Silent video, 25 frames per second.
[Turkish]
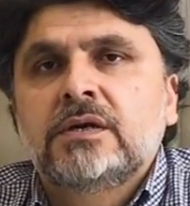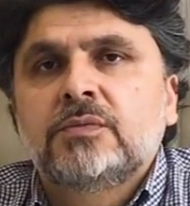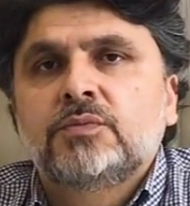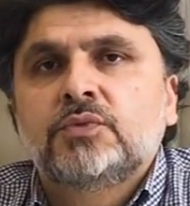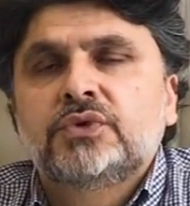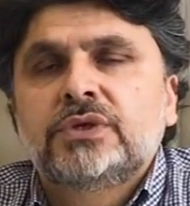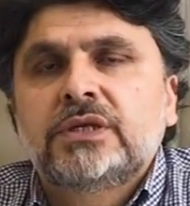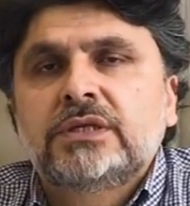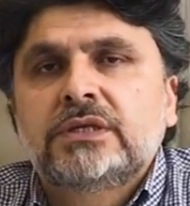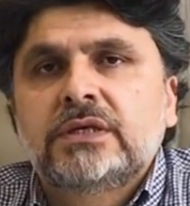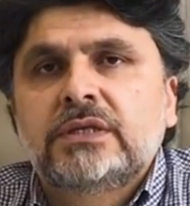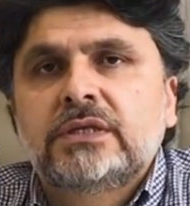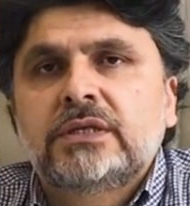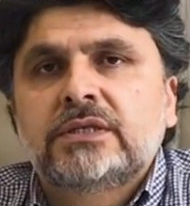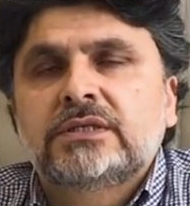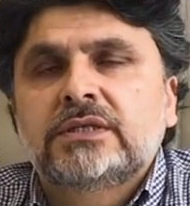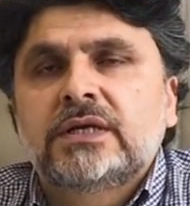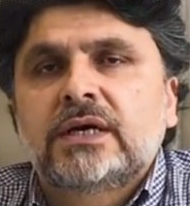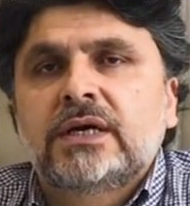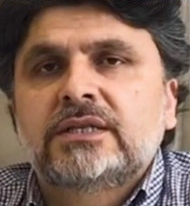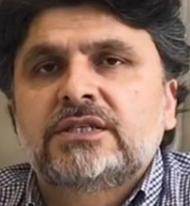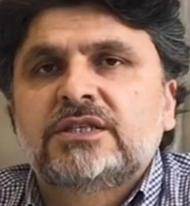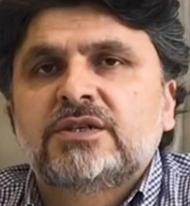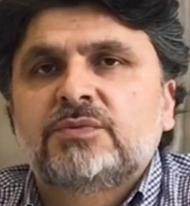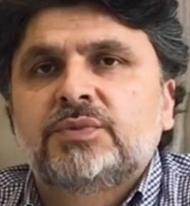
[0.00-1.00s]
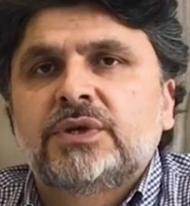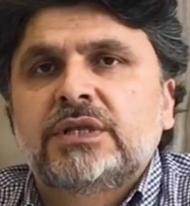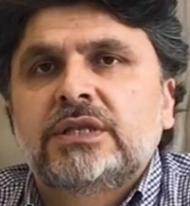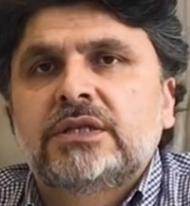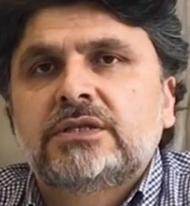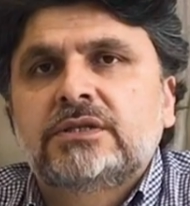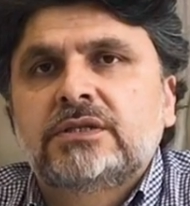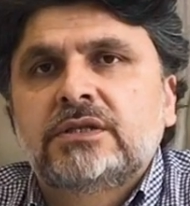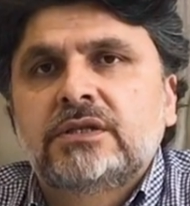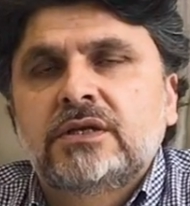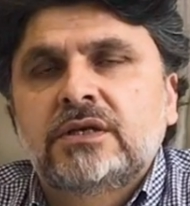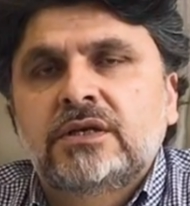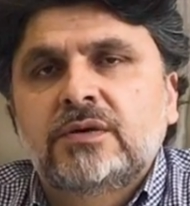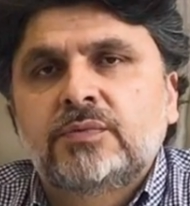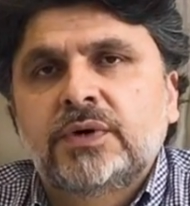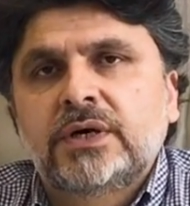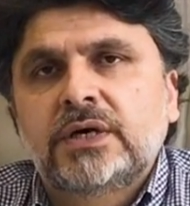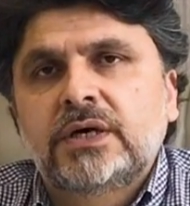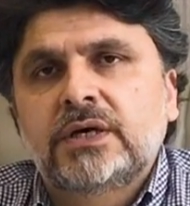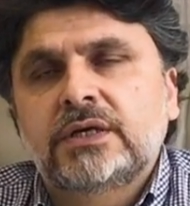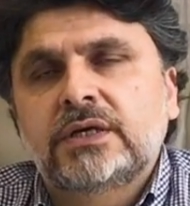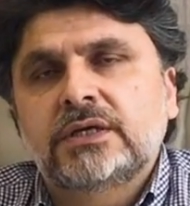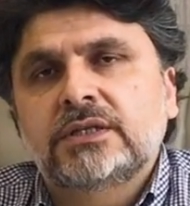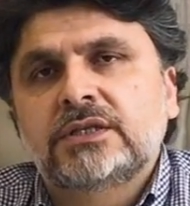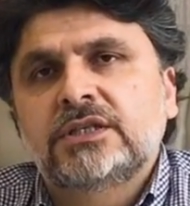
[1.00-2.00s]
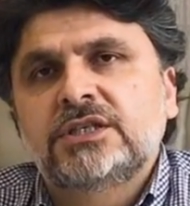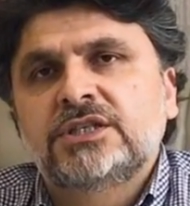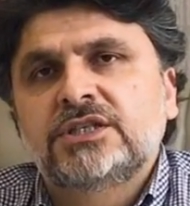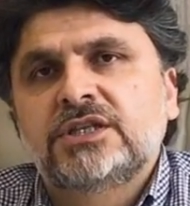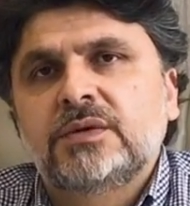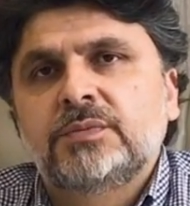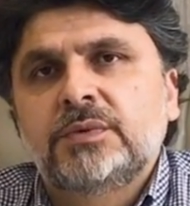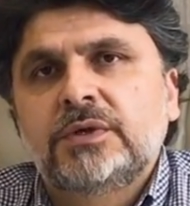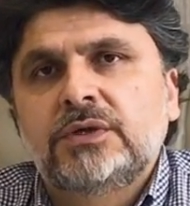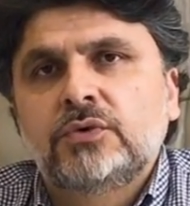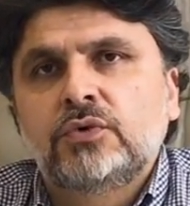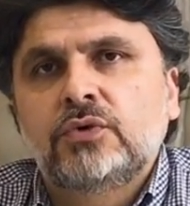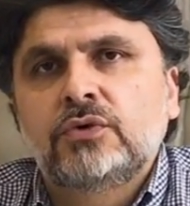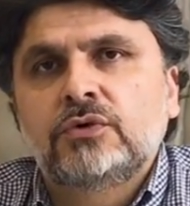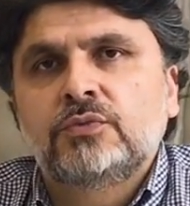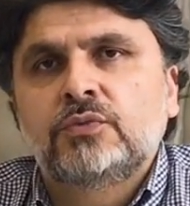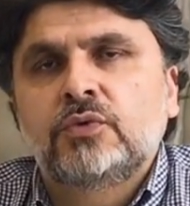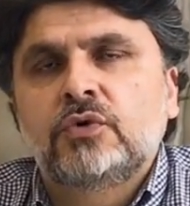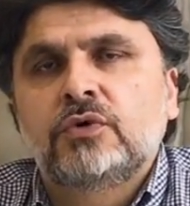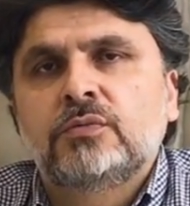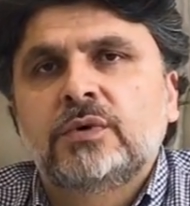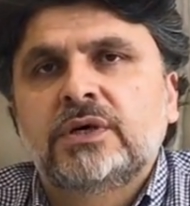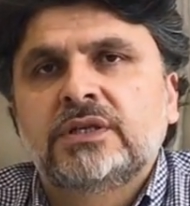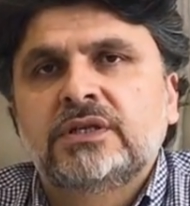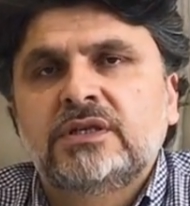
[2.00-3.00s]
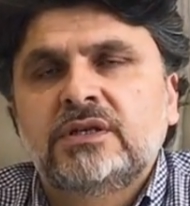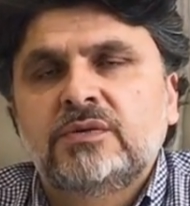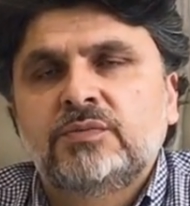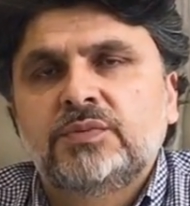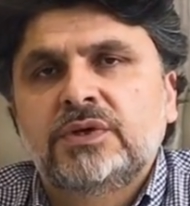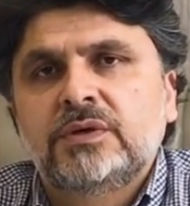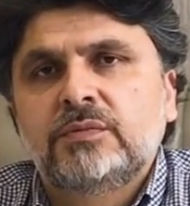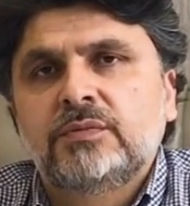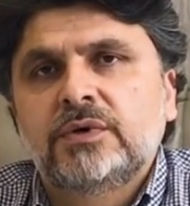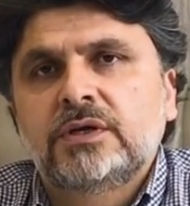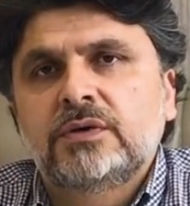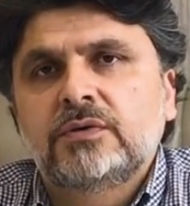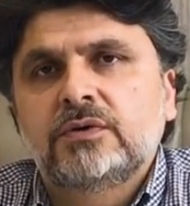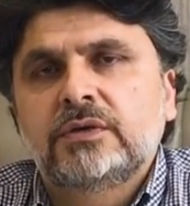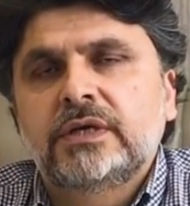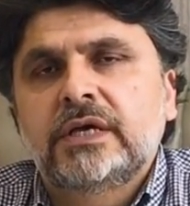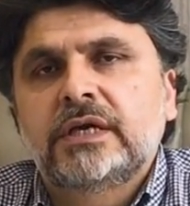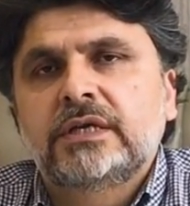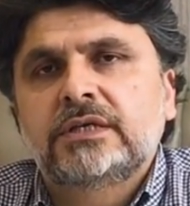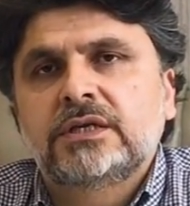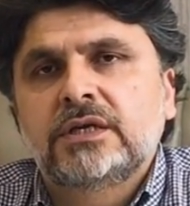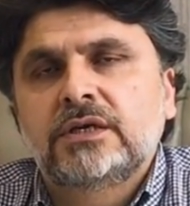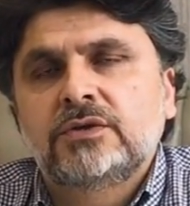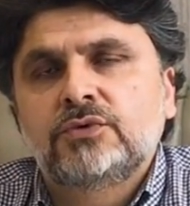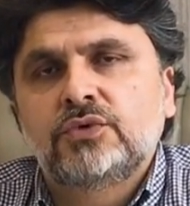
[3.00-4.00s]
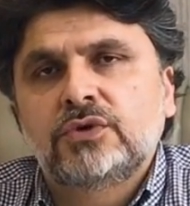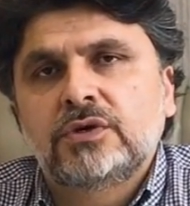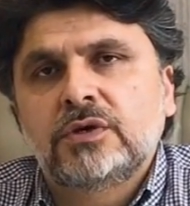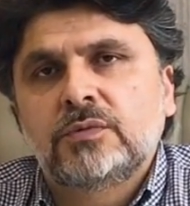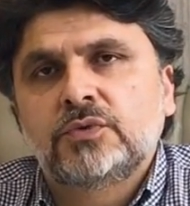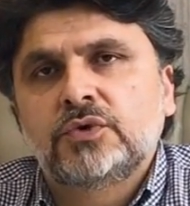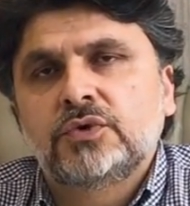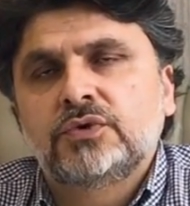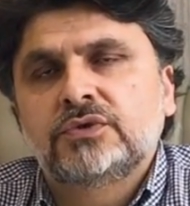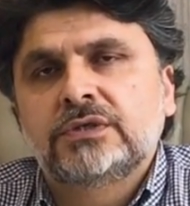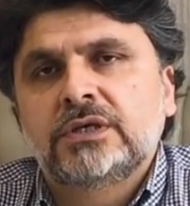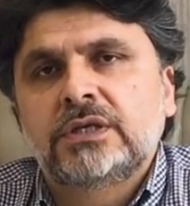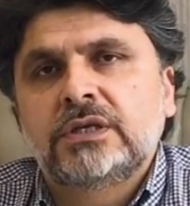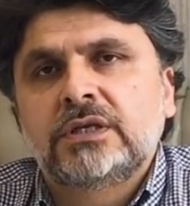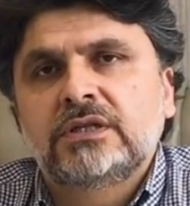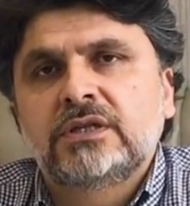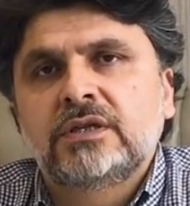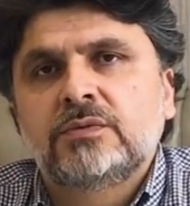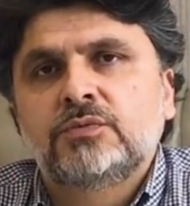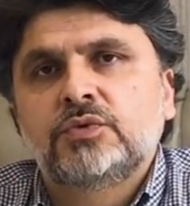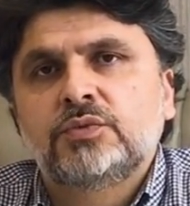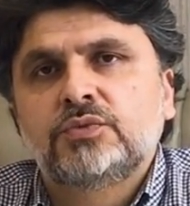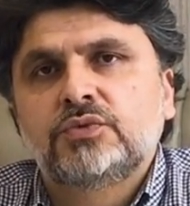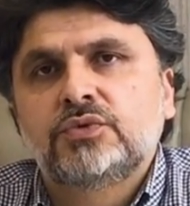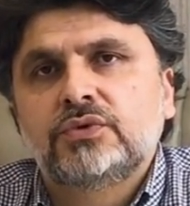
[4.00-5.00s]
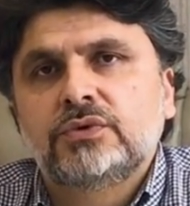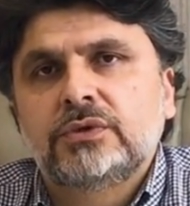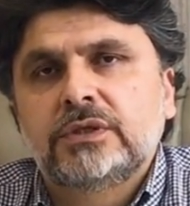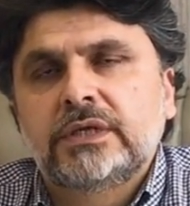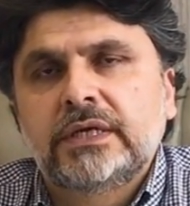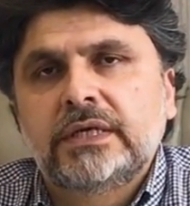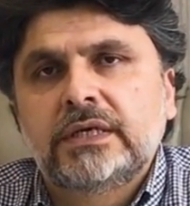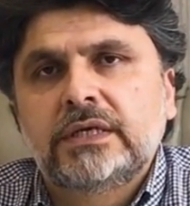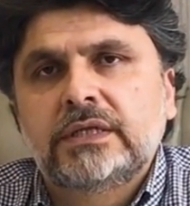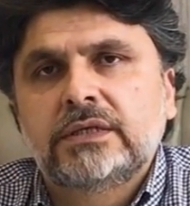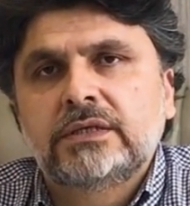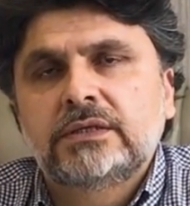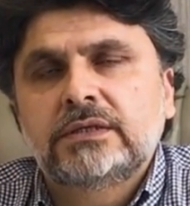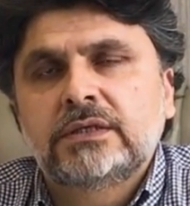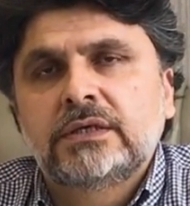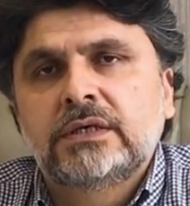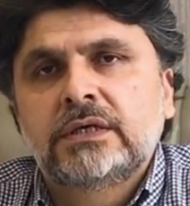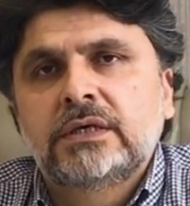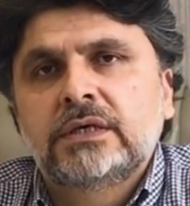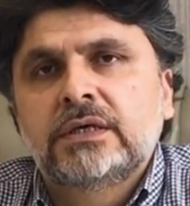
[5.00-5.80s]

Bu nedenle sadece belirtilere bakarak dış gebelik olup olmadığını bilmek erken dönemde özellikle mümkün değildir.